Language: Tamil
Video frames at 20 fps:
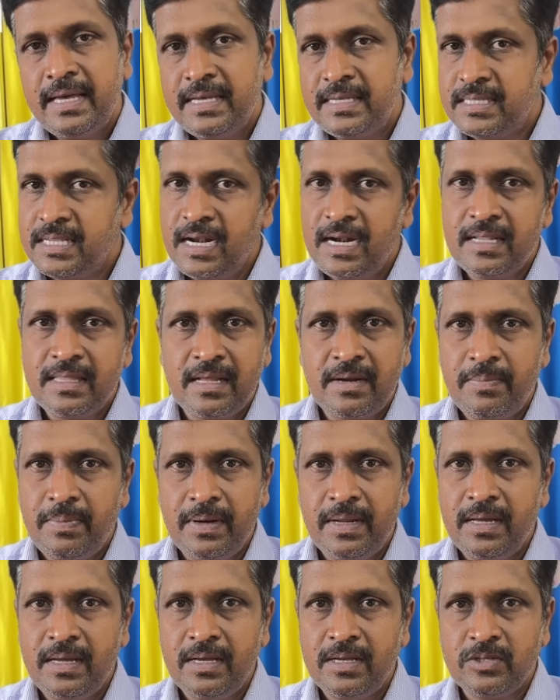இஸ்ரேல்
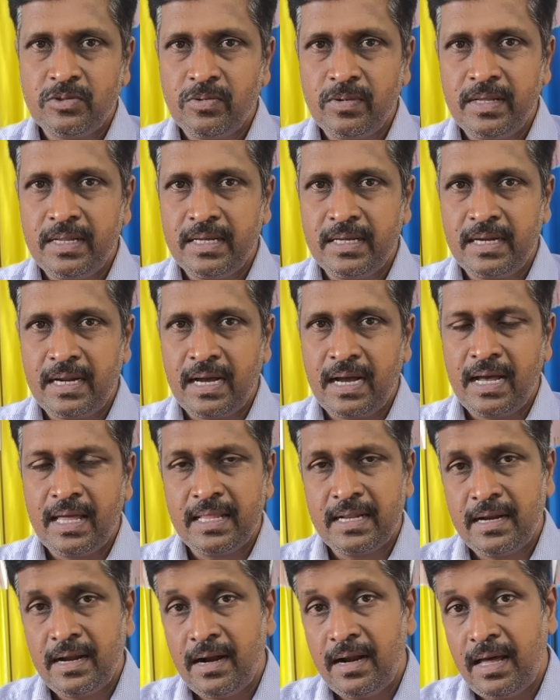தரப்பில் சொல்லியிருக்கிறாங்க
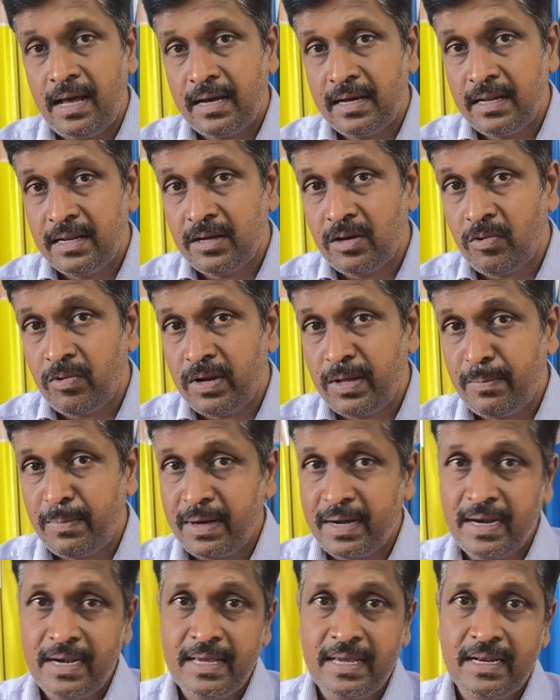அதனால் அங்கே இருக்கக்கூடிய
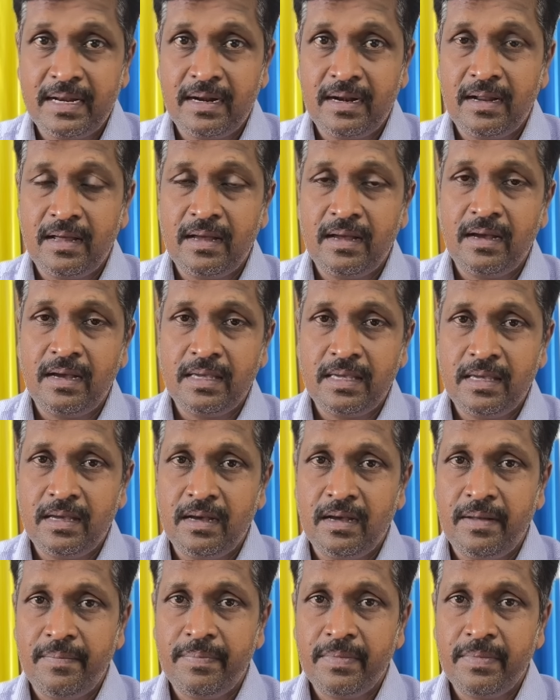மக்களுக்கு என்னென்னா ஐயா